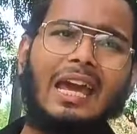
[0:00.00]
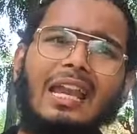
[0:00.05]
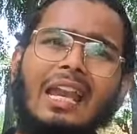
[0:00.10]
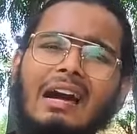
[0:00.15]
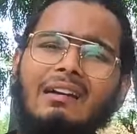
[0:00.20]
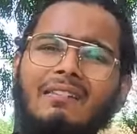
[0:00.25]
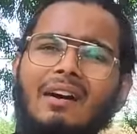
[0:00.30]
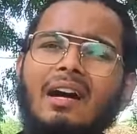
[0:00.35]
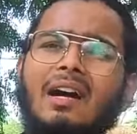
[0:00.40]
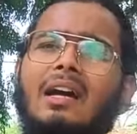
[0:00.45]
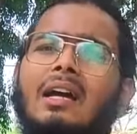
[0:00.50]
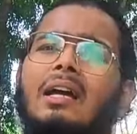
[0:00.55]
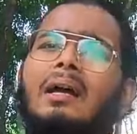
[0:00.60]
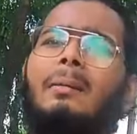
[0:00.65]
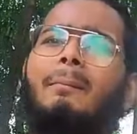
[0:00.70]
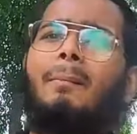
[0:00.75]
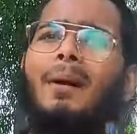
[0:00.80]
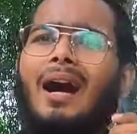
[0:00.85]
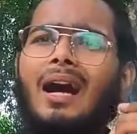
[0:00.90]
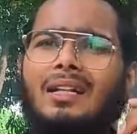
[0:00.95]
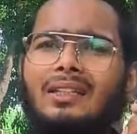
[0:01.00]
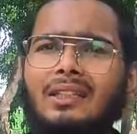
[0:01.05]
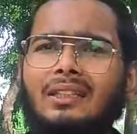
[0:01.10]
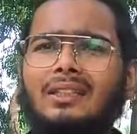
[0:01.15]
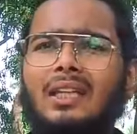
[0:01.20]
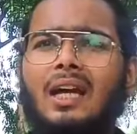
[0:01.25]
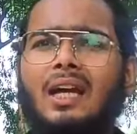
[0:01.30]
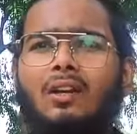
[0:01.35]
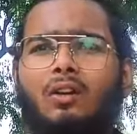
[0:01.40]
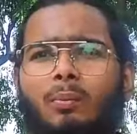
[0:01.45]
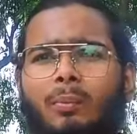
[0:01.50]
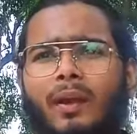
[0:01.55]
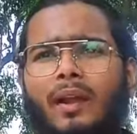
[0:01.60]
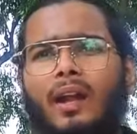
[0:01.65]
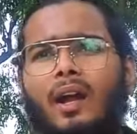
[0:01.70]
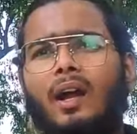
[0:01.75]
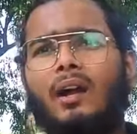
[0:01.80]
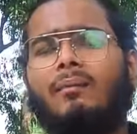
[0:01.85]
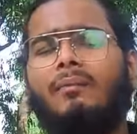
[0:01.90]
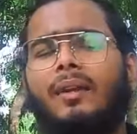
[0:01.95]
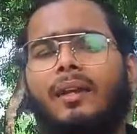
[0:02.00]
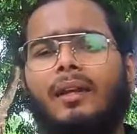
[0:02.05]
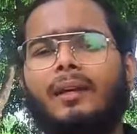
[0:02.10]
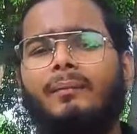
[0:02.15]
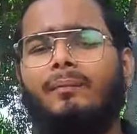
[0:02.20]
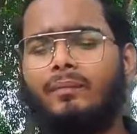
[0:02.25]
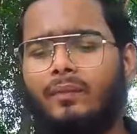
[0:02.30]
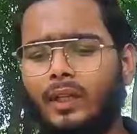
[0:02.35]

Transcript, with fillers: अलावा पाँच हज़ार रुपये का हमने